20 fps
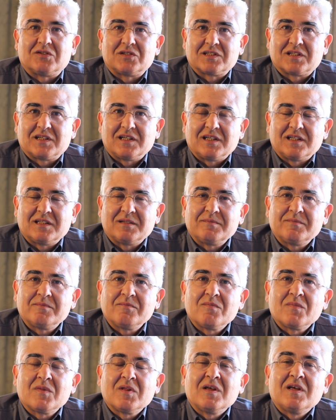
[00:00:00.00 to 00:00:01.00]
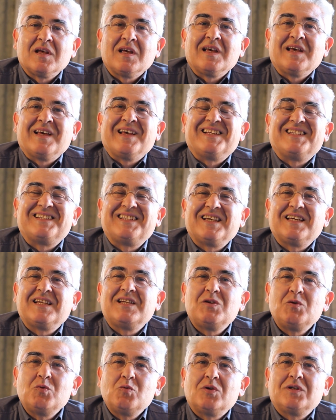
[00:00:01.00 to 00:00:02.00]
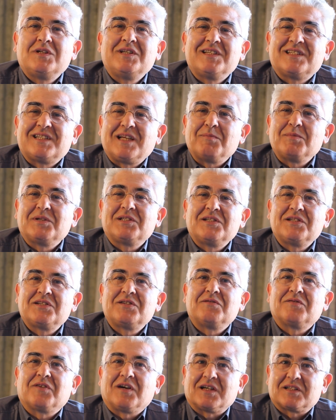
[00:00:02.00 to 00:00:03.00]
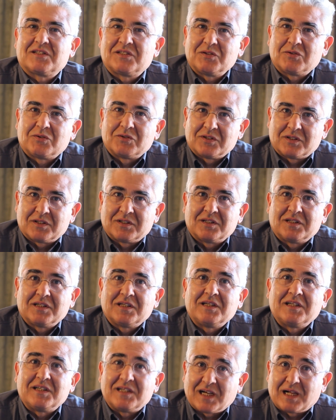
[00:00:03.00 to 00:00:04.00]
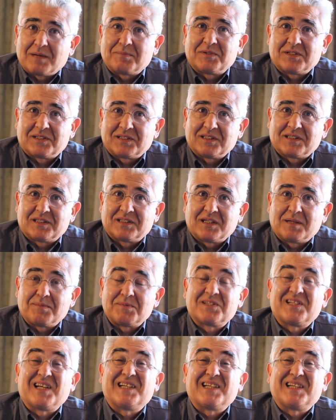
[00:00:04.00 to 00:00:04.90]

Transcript: ausgehen, sehen nur die islamistischen Fraktionen innerhalb des Systems.